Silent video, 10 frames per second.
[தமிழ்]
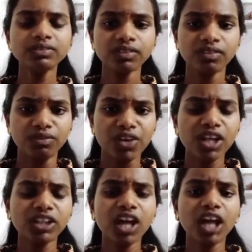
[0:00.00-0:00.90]

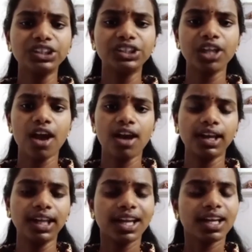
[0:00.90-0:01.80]
வேலுநாச்சியார்
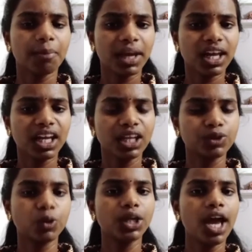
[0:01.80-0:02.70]
என்ற பெயரை
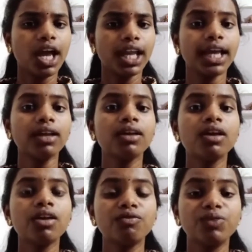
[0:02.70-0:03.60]
சொன்னாலே
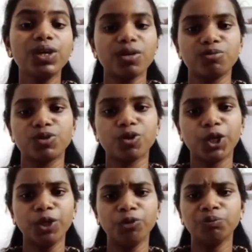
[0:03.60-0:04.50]
வீரம்
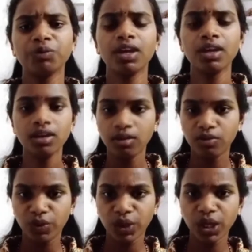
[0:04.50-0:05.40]
சொரியும்
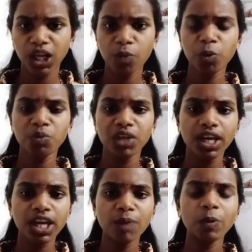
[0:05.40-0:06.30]
வீரமும்
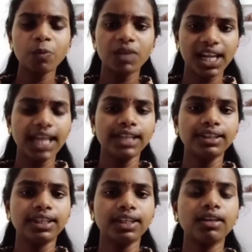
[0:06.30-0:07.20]
ஈரமும்
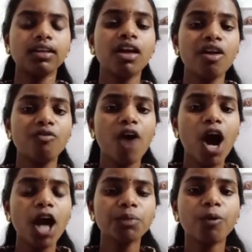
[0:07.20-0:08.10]
நிறைந்து
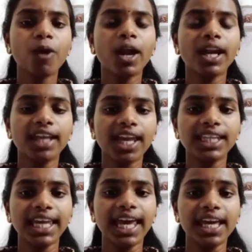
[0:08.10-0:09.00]
வான் புகழ்
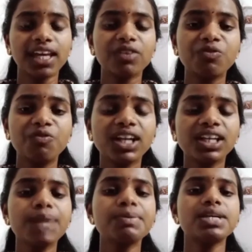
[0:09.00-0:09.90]
எய்திய
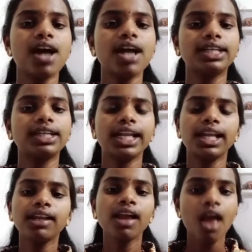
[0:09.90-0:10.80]
வண்டமிழ் நாட்டில்
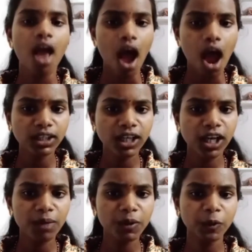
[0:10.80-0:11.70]
ஆண்கள்
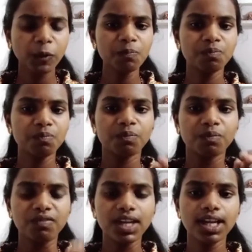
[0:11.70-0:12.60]
மட்டும்
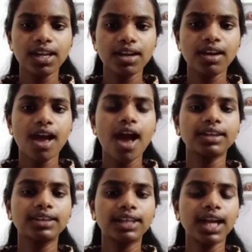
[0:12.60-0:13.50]
வீரர்களாக
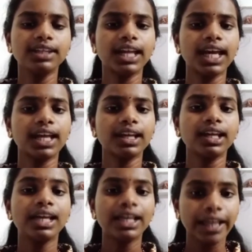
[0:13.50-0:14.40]
திகழ்ந்தனர்
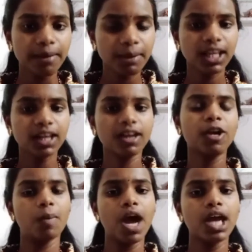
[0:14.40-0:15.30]
என்பதற்கு
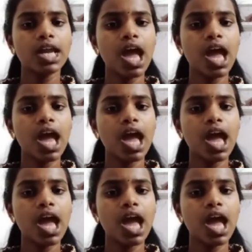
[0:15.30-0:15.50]
மாறாக